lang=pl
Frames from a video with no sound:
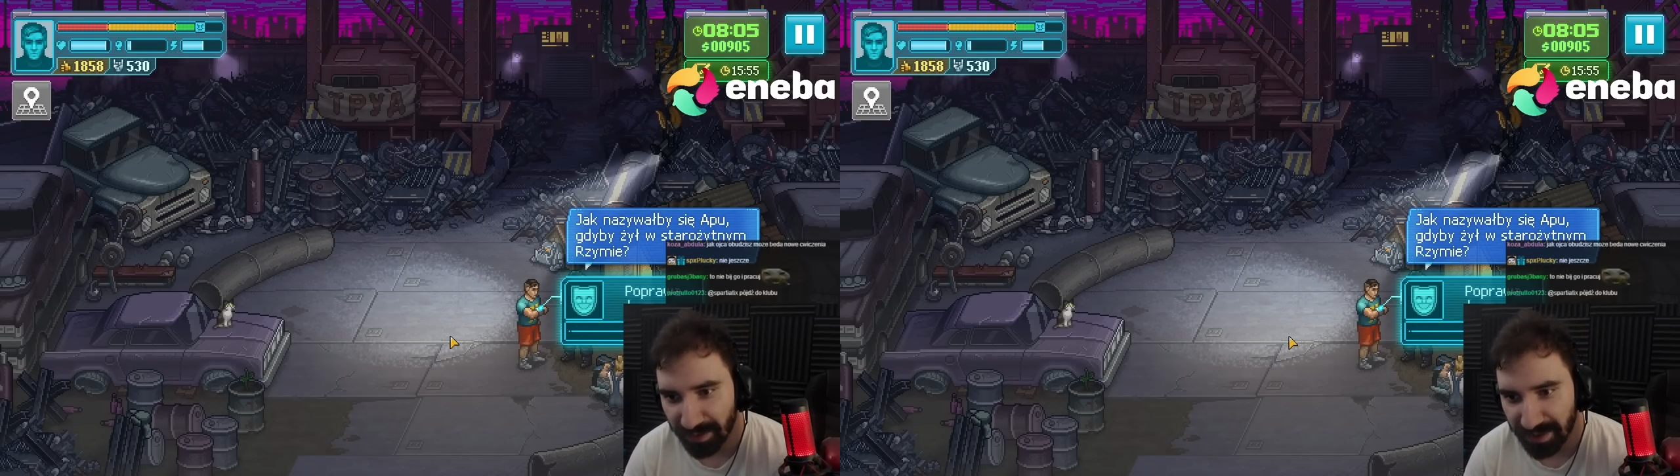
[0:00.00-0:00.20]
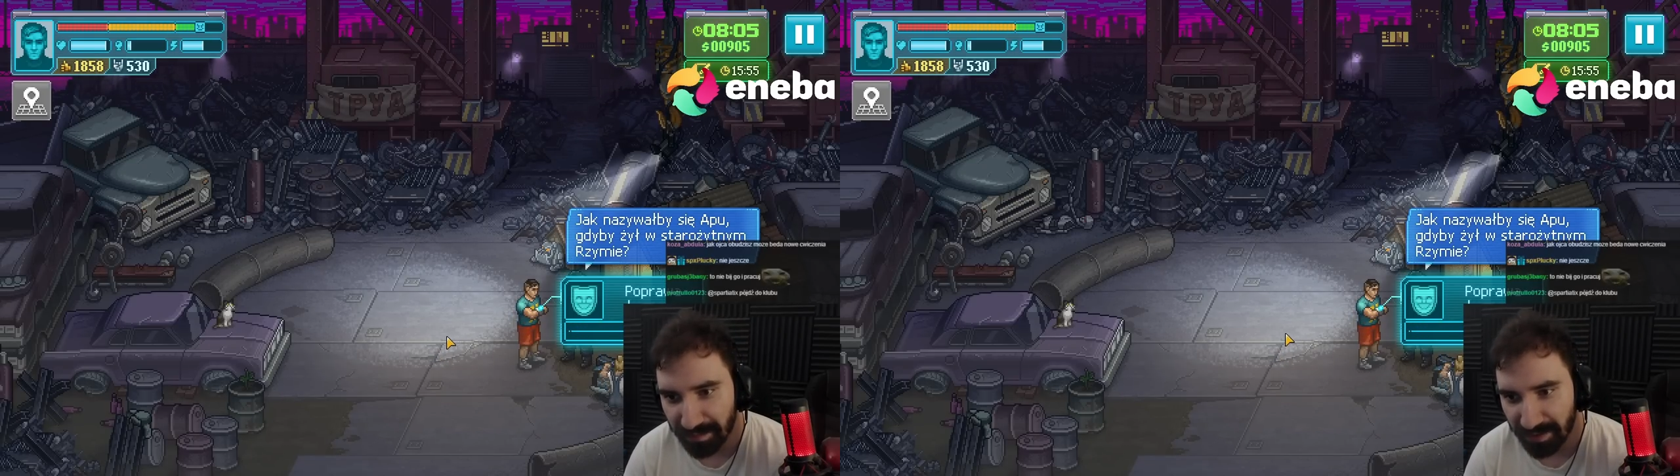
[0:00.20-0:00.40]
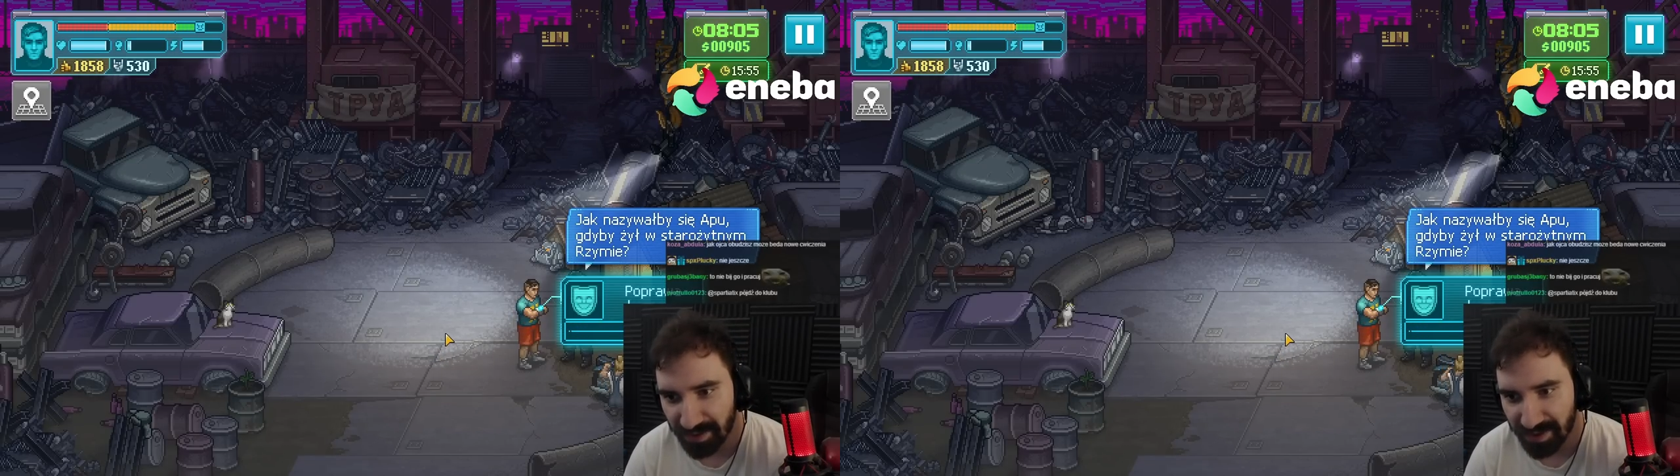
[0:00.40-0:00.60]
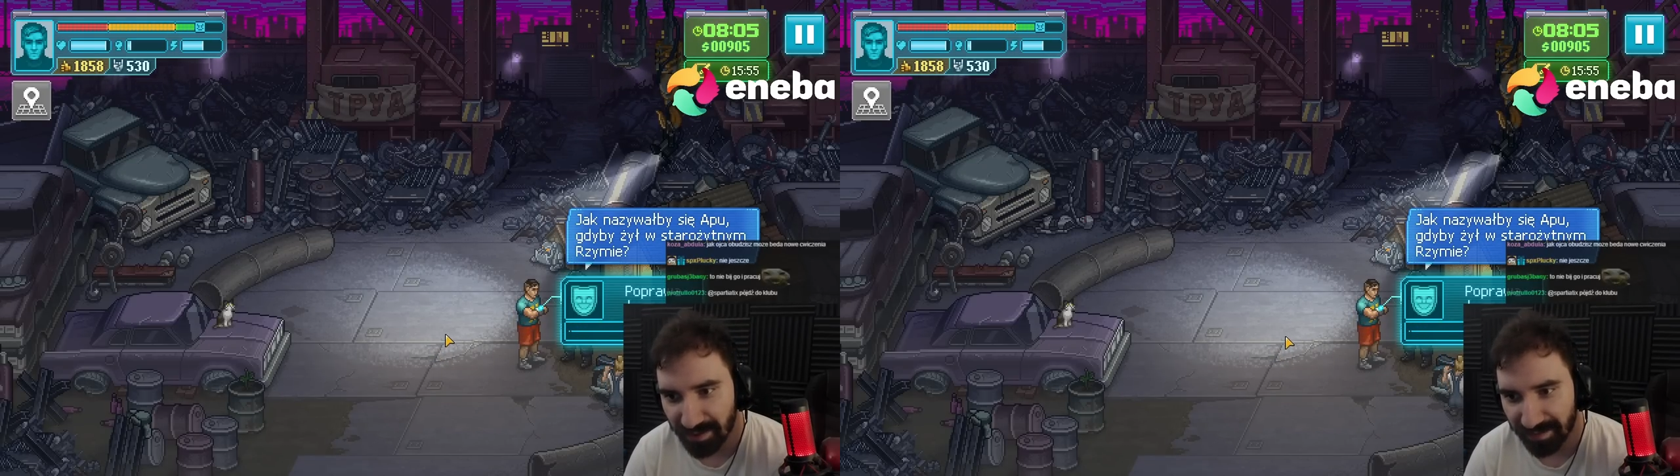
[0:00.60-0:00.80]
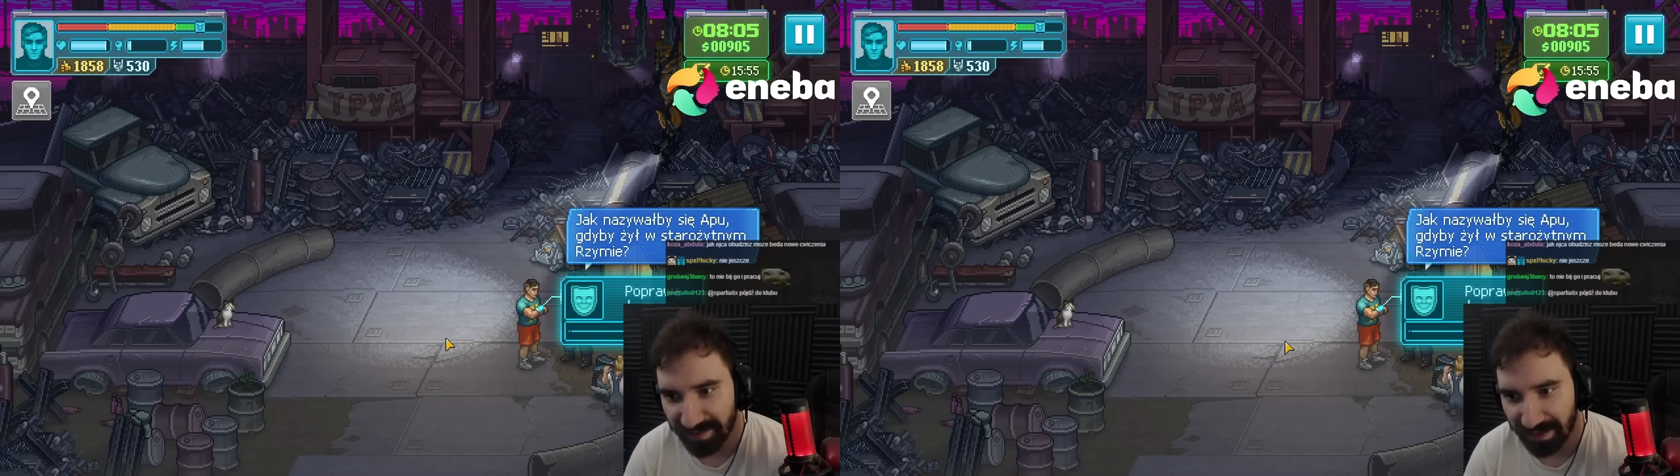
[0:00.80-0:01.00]
gdyby
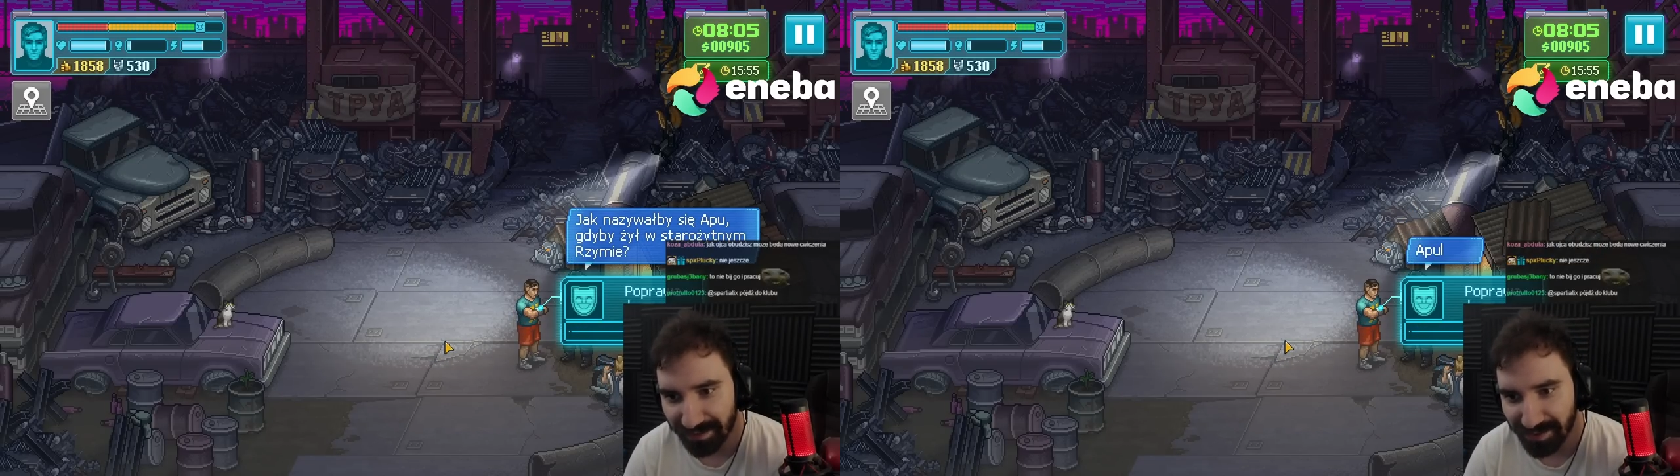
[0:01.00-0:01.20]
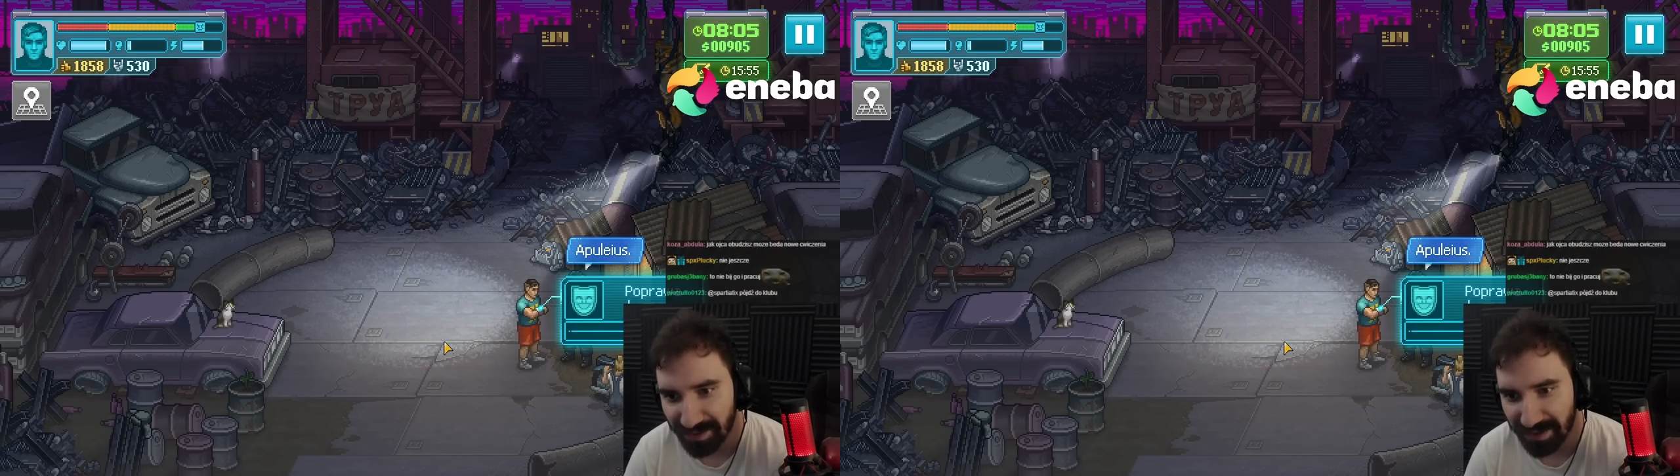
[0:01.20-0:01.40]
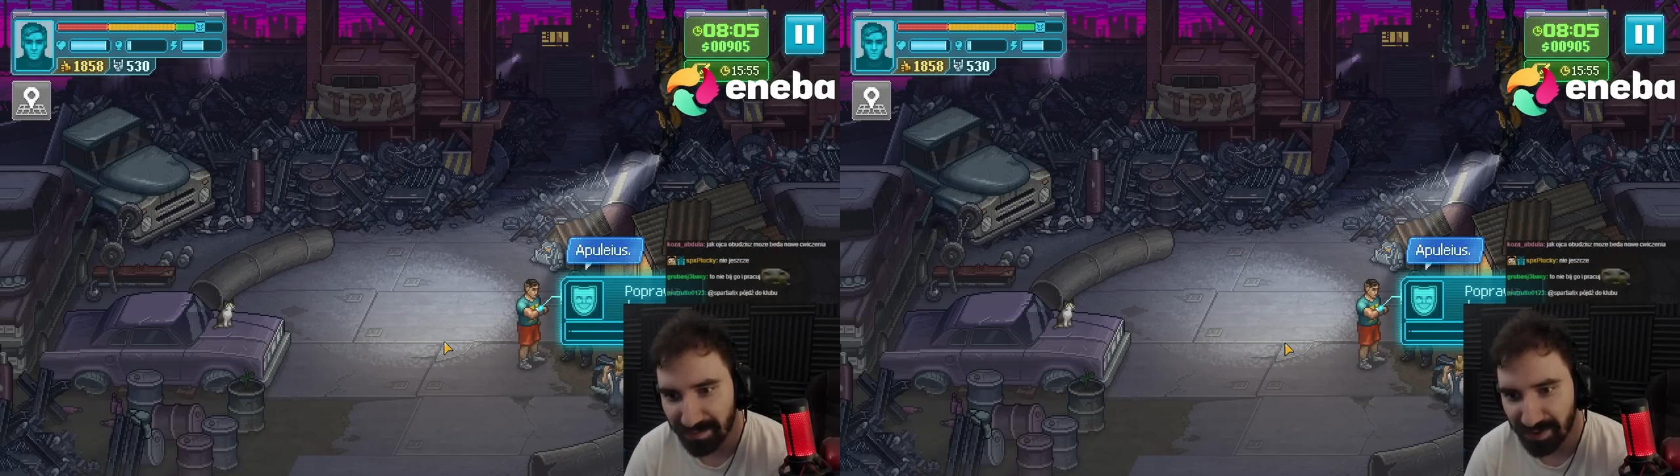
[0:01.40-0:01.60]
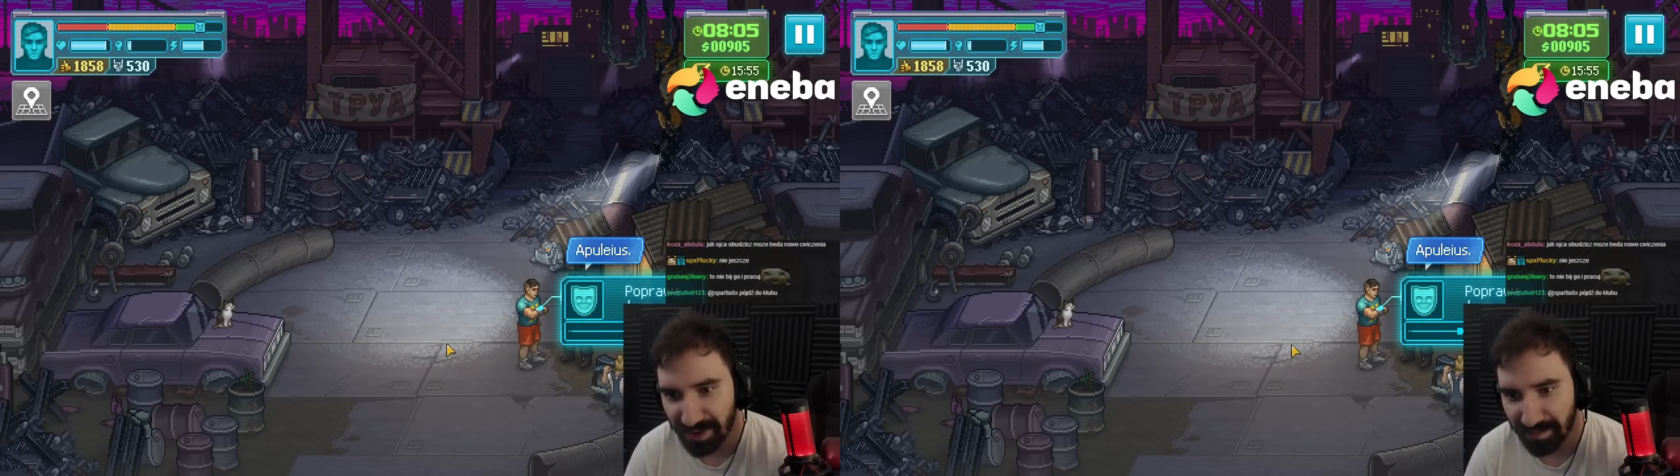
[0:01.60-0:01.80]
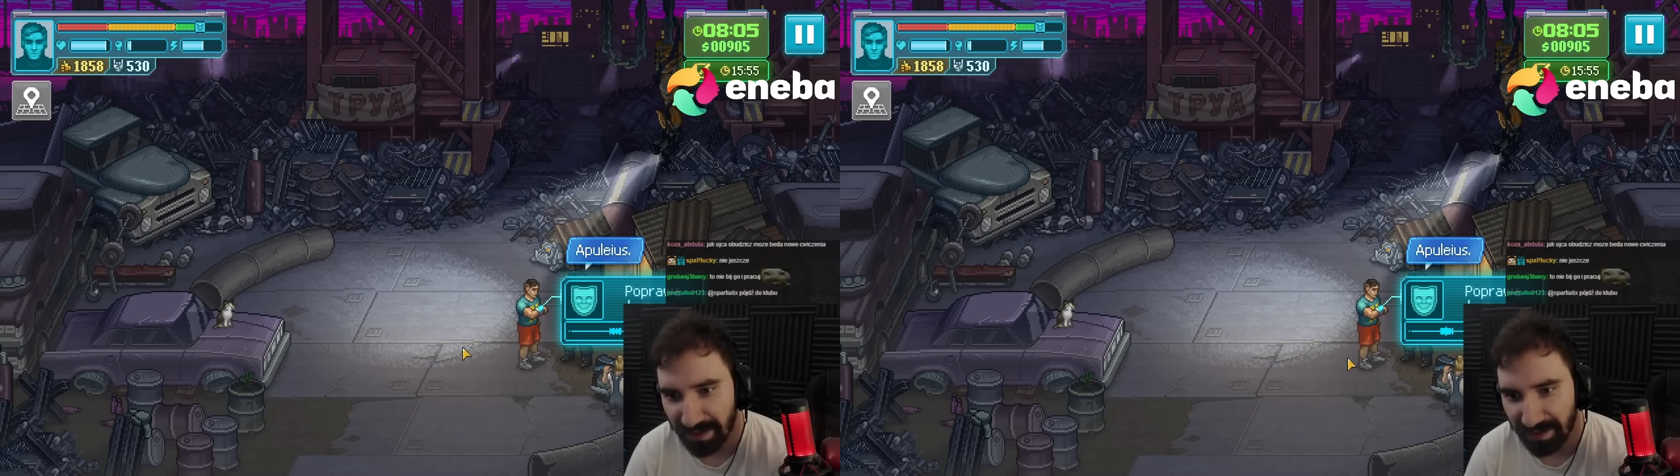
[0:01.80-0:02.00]
żył w starożytnym
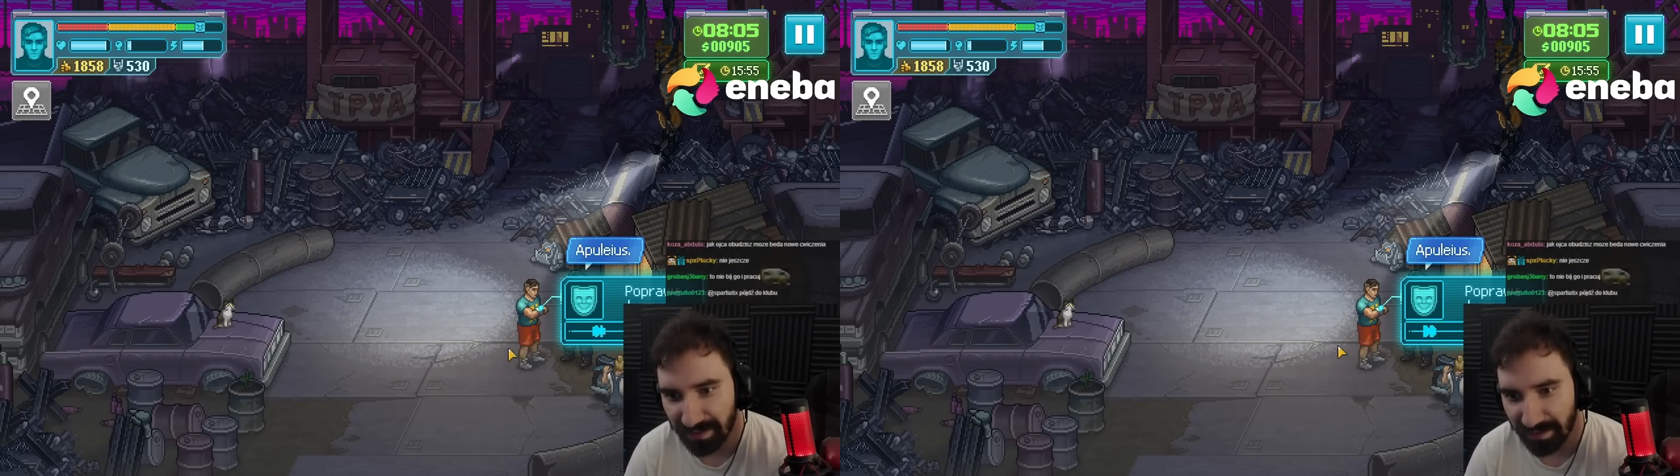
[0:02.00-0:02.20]
Rzymie?